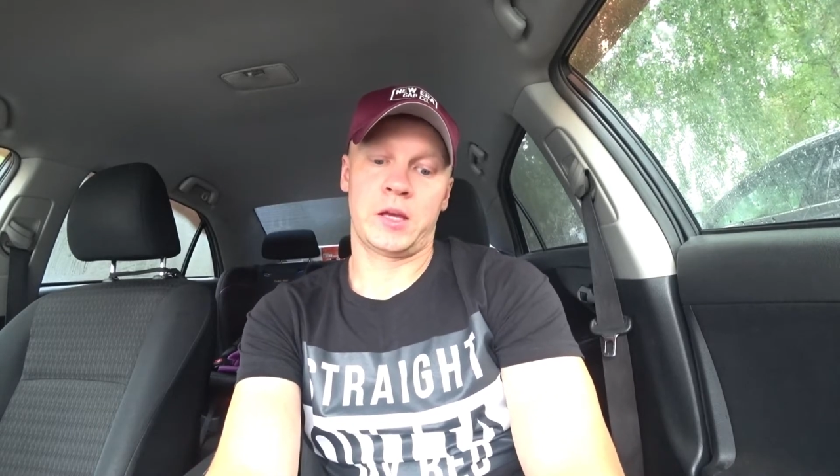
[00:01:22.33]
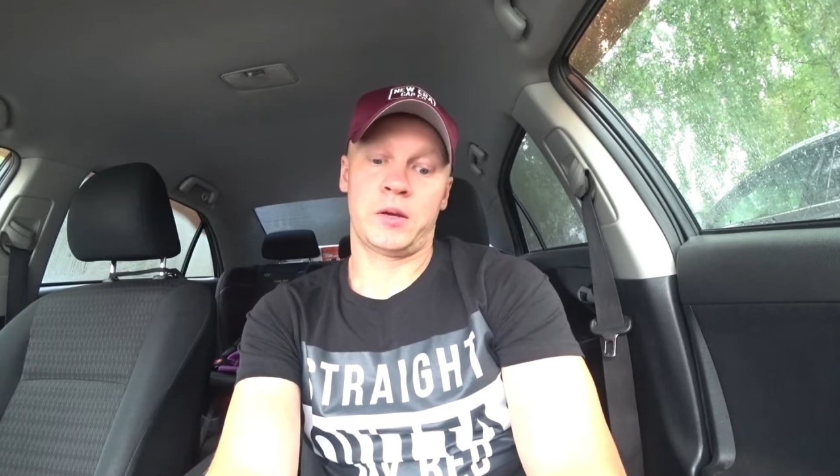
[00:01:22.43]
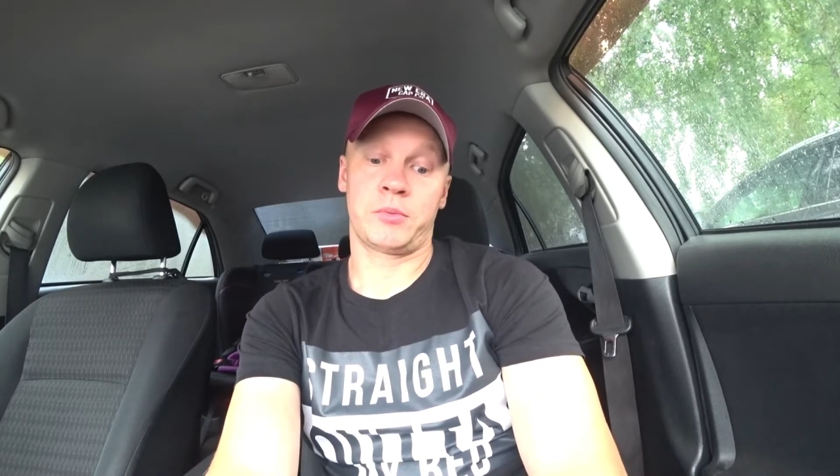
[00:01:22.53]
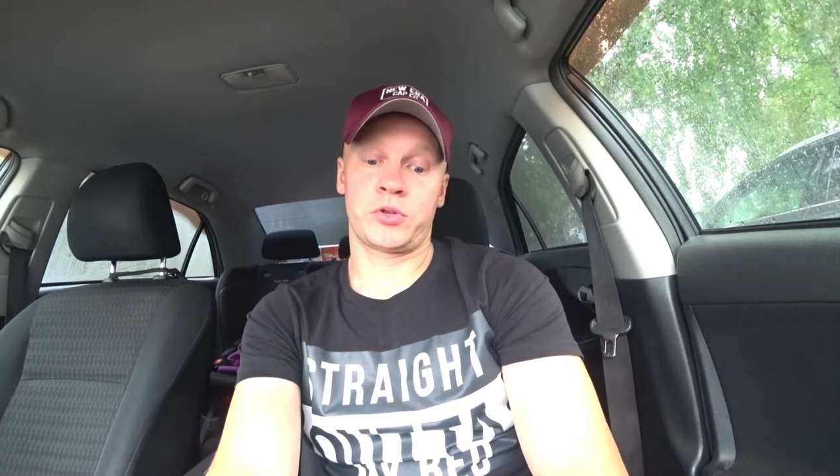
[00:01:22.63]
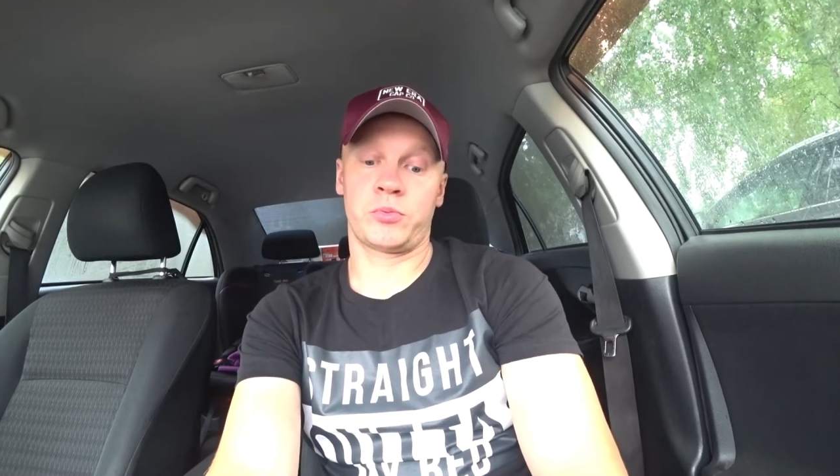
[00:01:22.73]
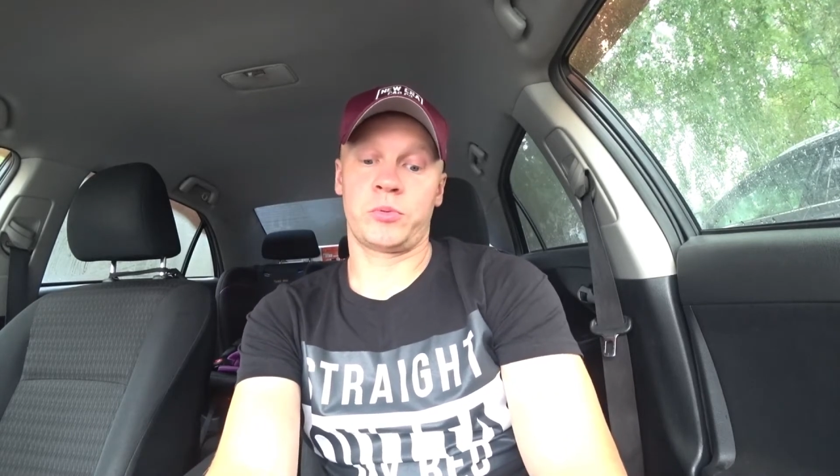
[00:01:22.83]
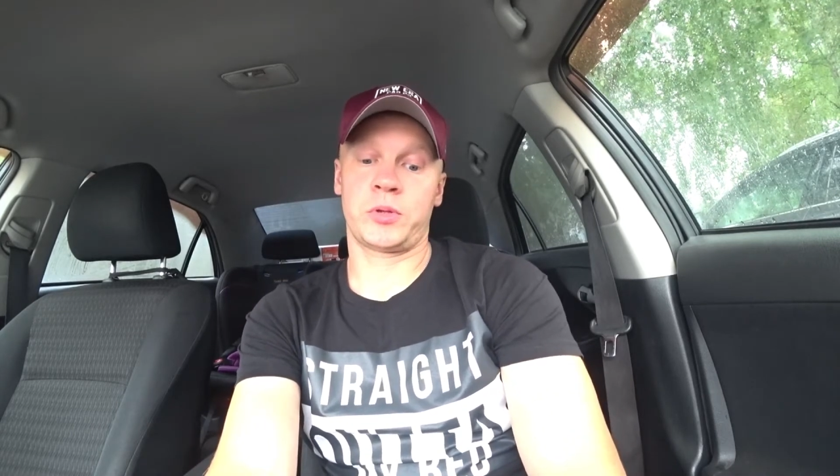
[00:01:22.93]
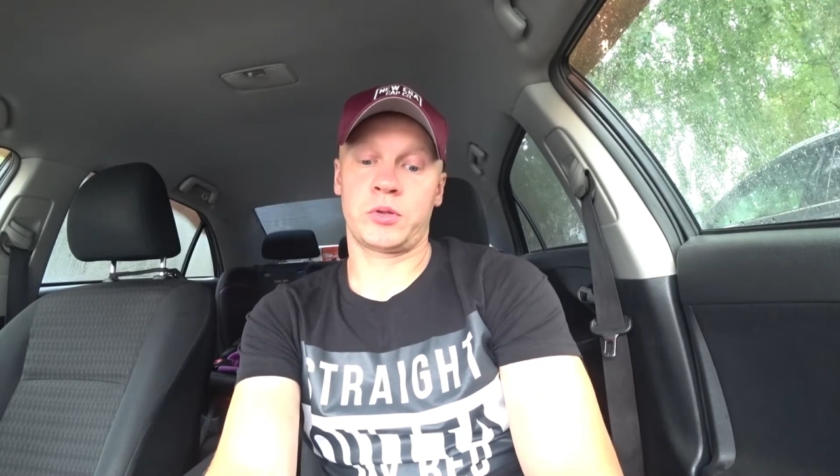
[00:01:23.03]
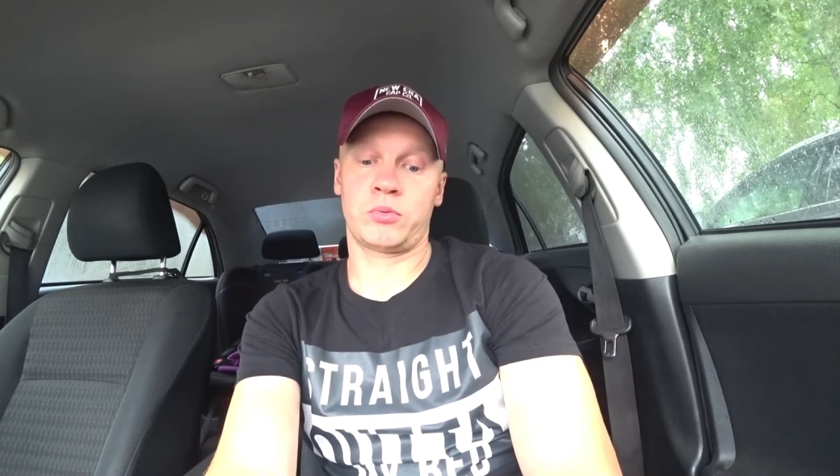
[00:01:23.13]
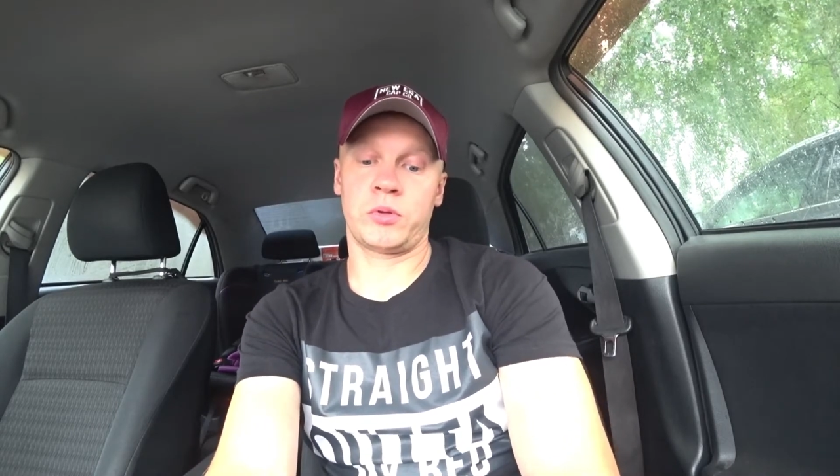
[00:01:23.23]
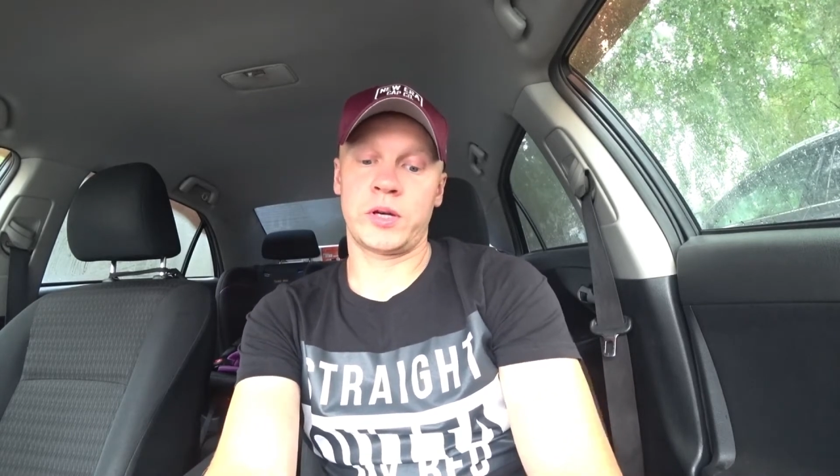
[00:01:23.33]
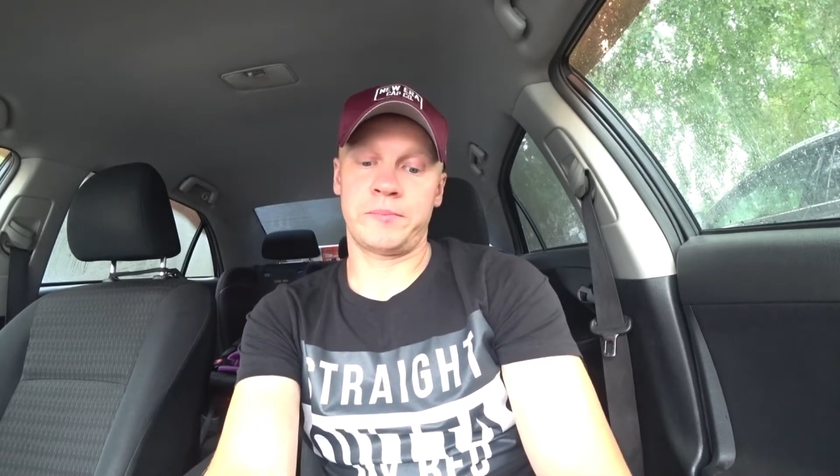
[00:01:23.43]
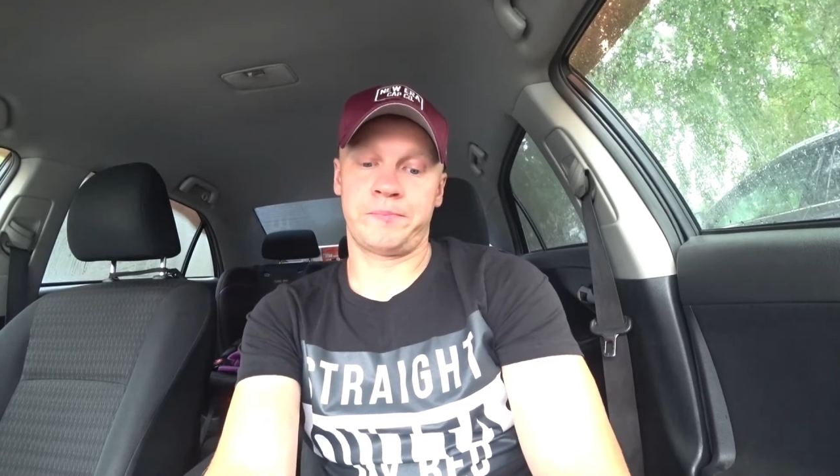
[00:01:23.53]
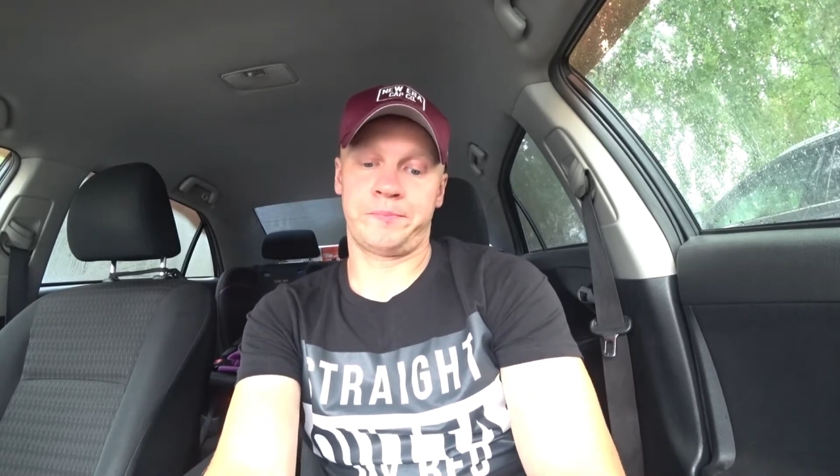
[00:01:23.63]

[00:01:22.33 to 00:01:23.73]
Почему именно туда?